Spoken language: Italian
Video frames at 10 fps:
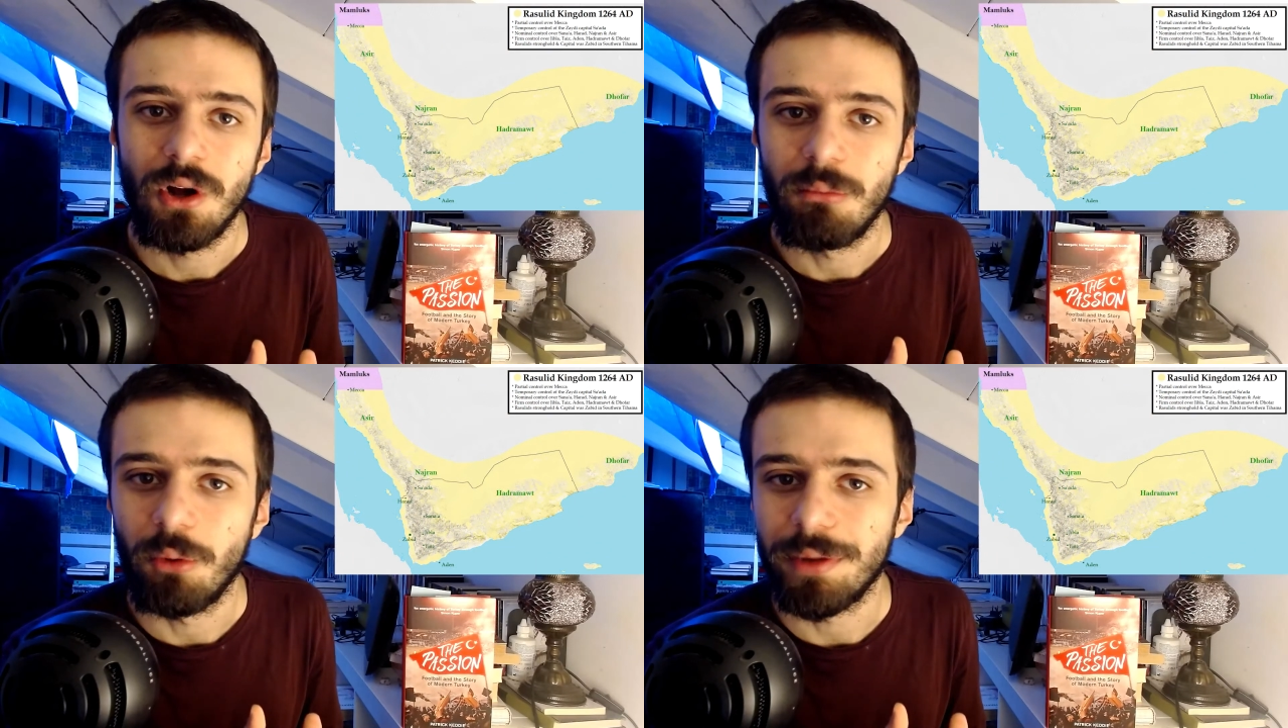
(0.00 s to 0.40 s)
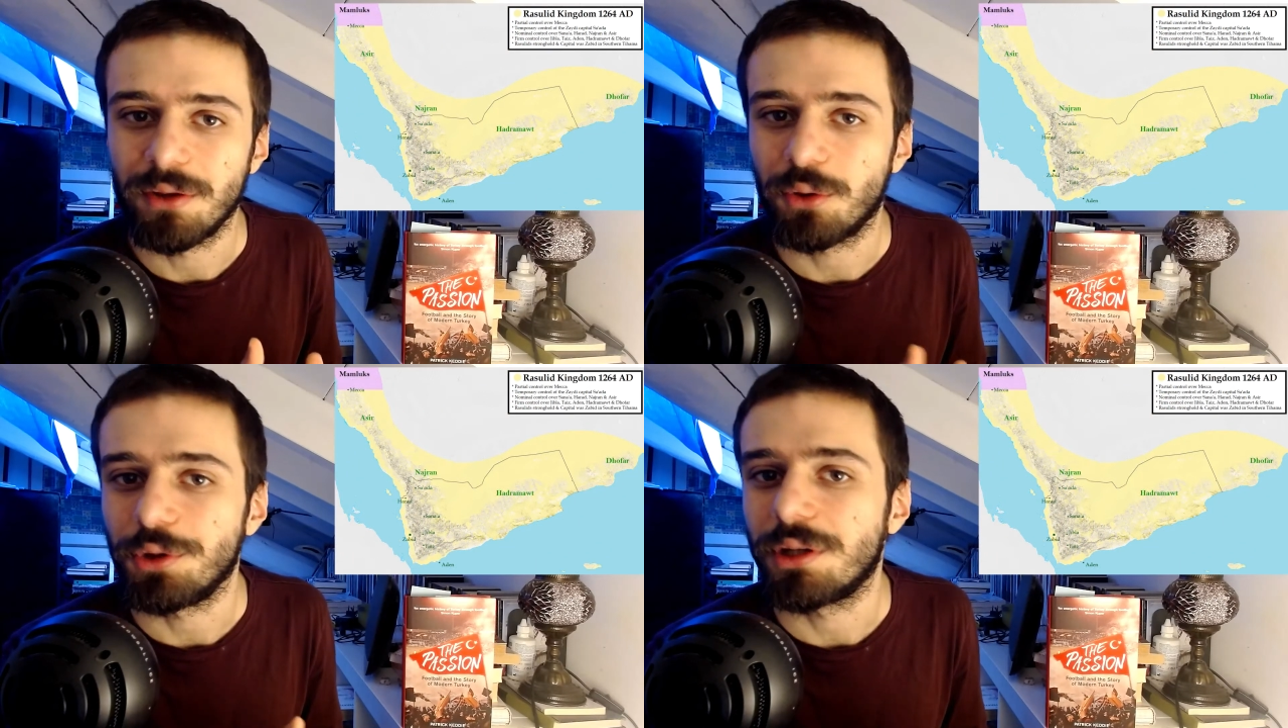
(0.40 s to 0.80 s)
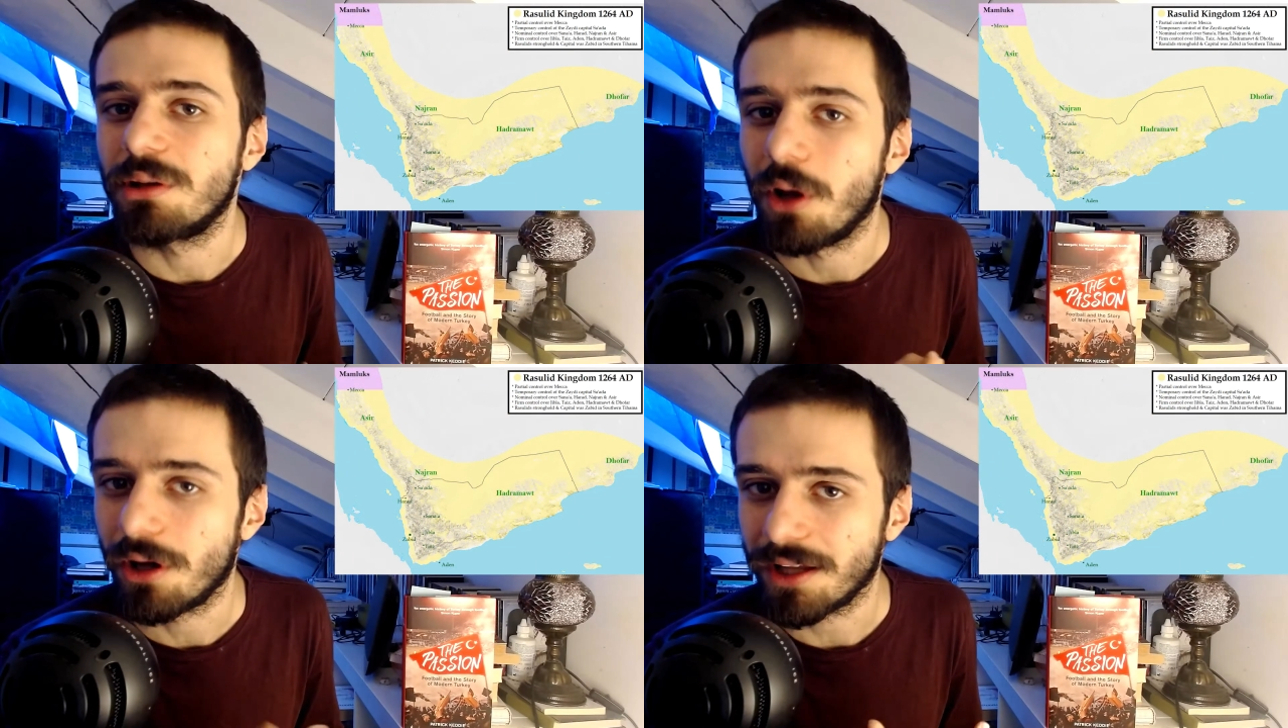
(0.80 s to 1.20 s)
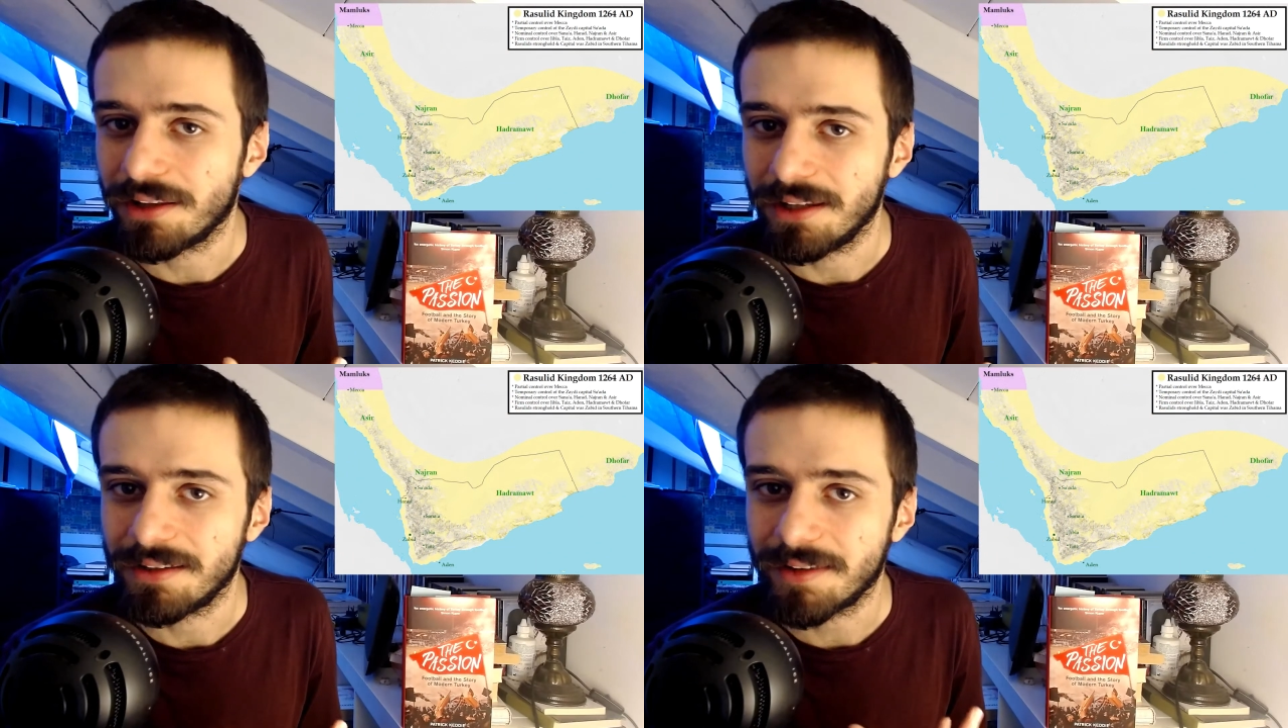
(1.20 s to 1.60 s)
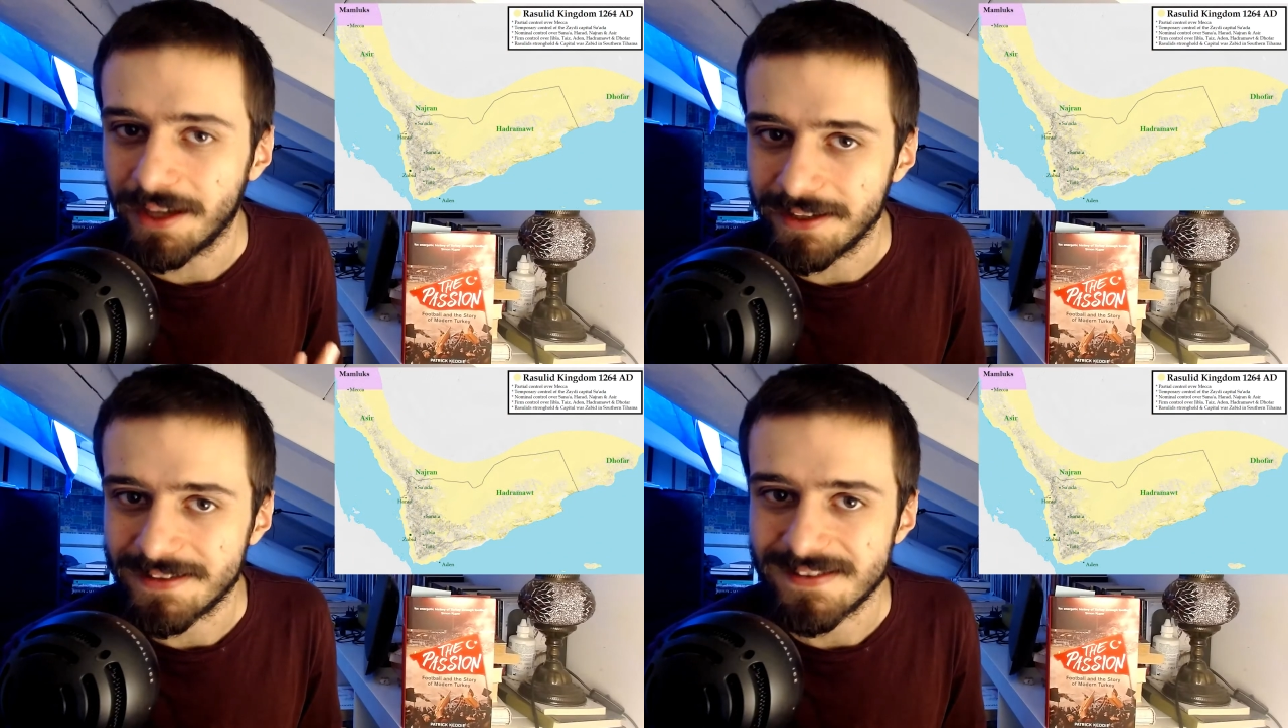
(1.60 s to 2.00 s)
momento di gloria di
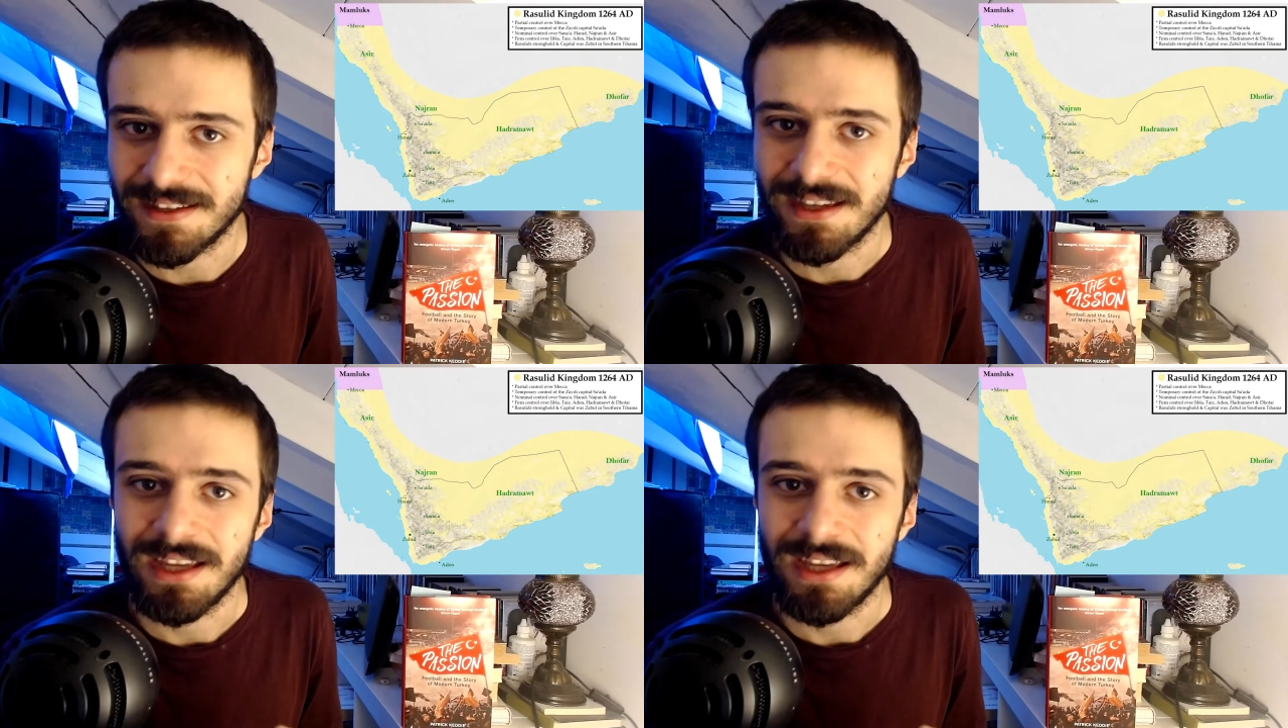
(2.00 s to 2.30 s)
Taiz,